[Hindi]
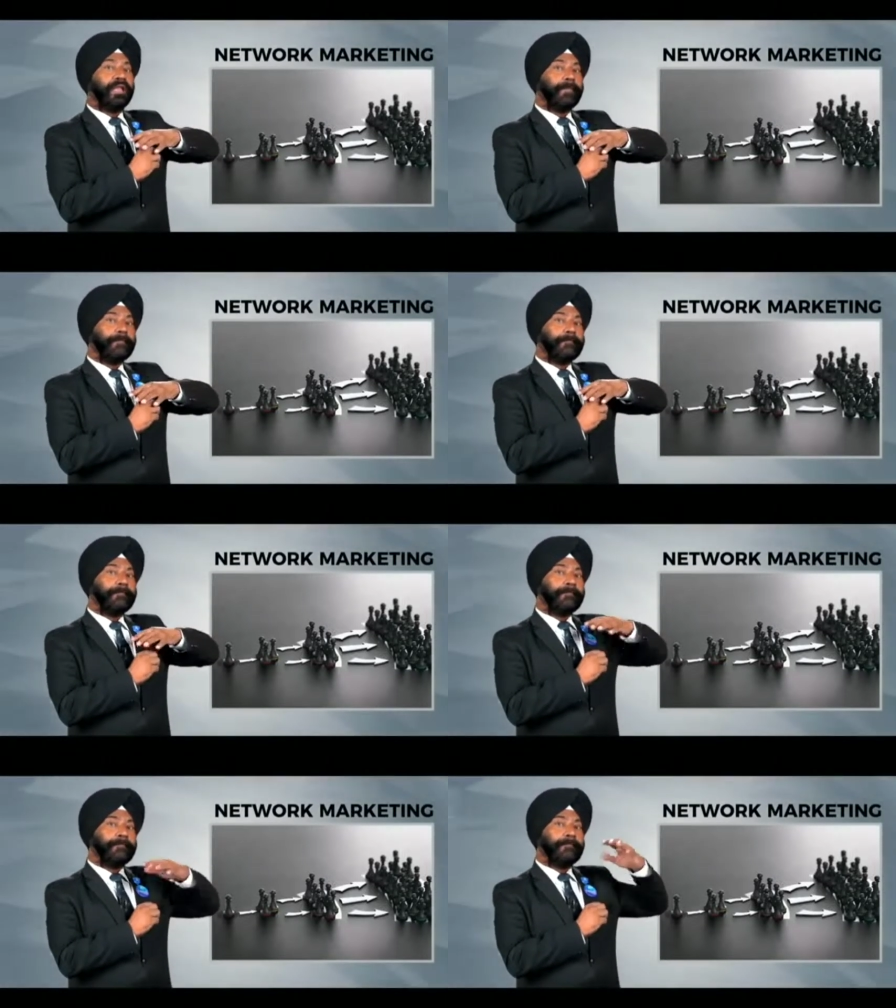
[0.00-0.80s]

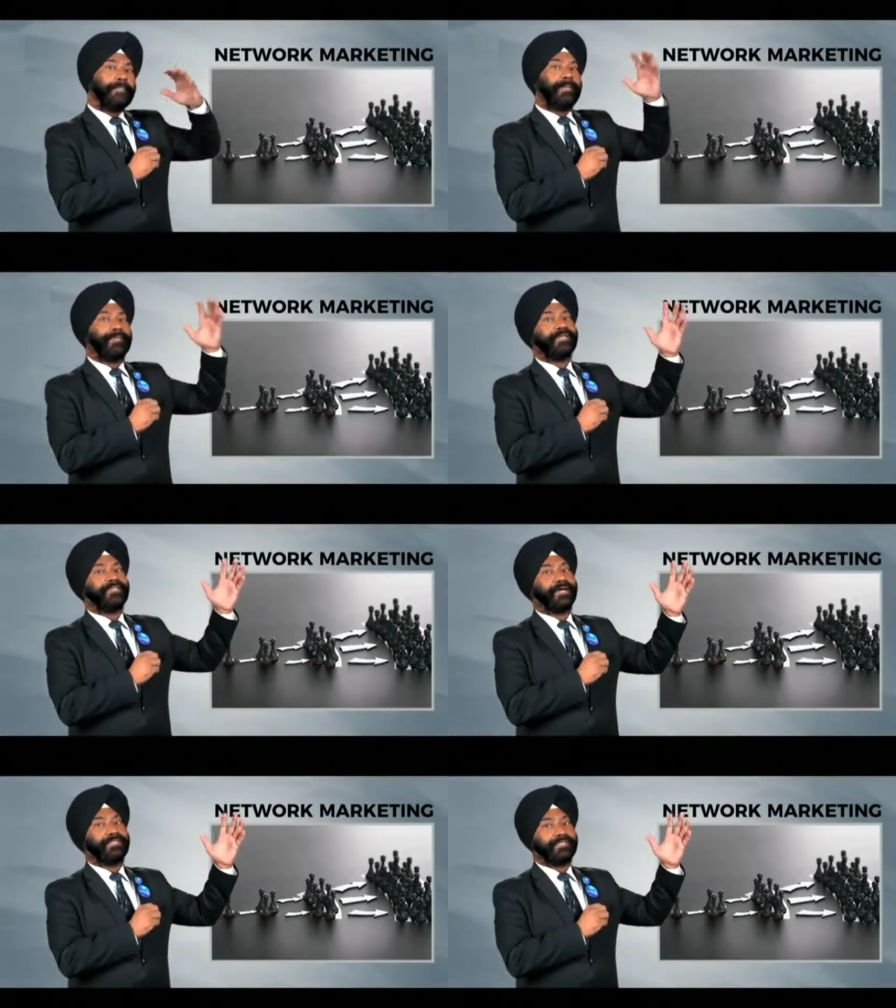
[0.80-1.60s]
लंबा
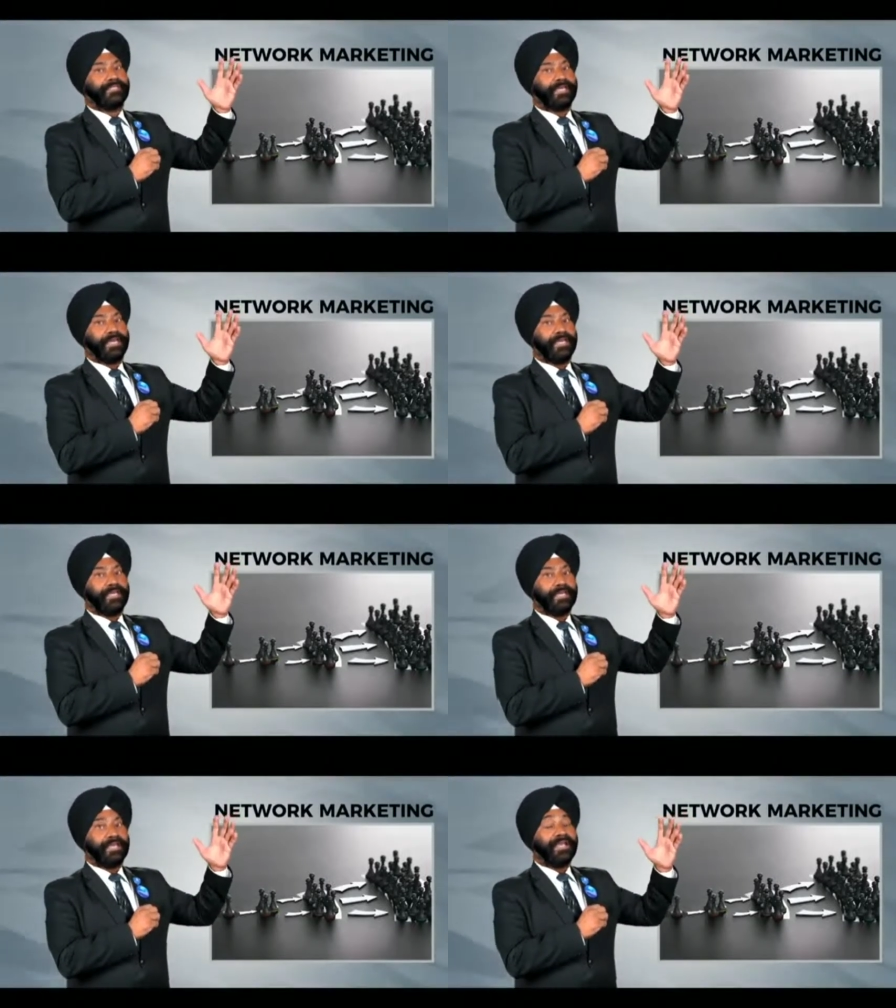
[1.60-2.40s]
पैसा आ सकता है
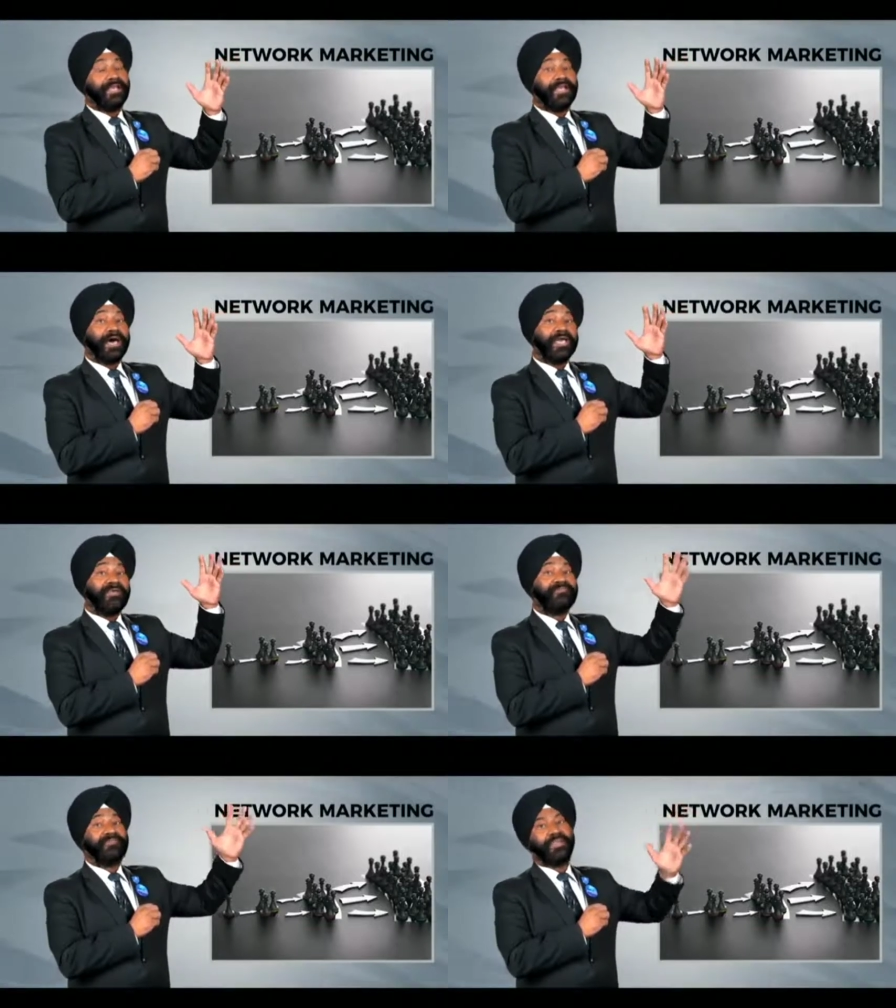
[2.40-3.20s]

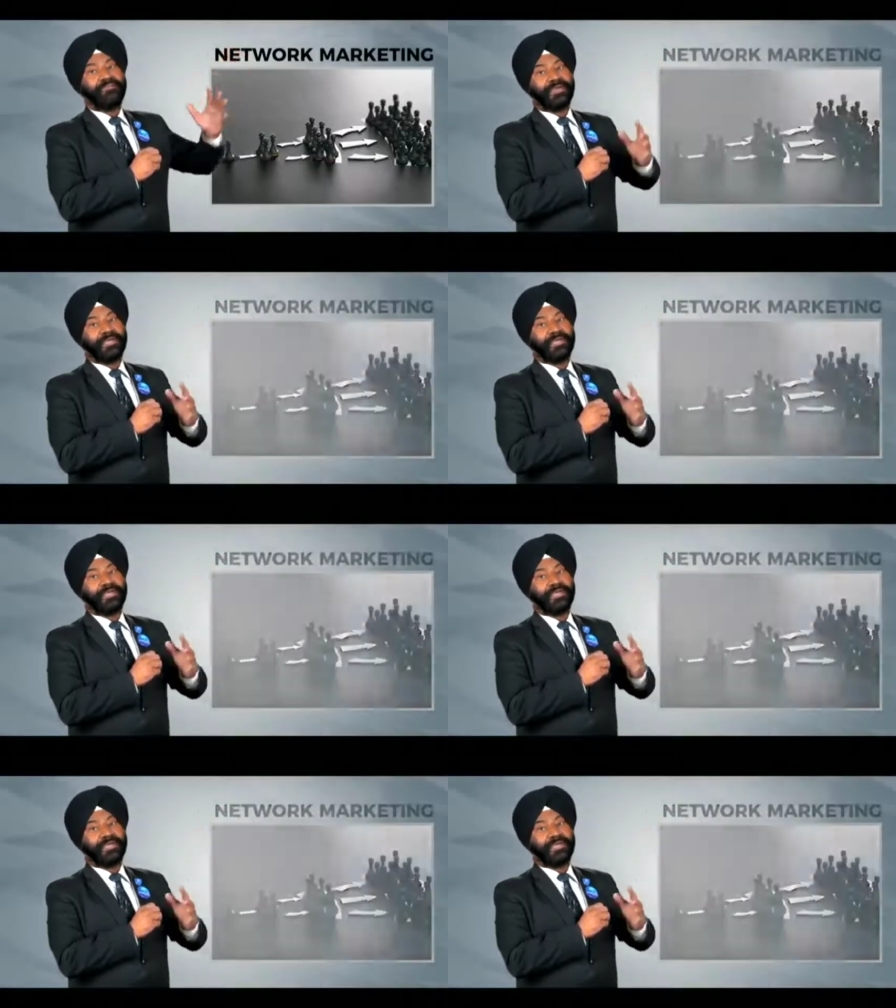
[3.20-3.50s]
लाइफ टाइम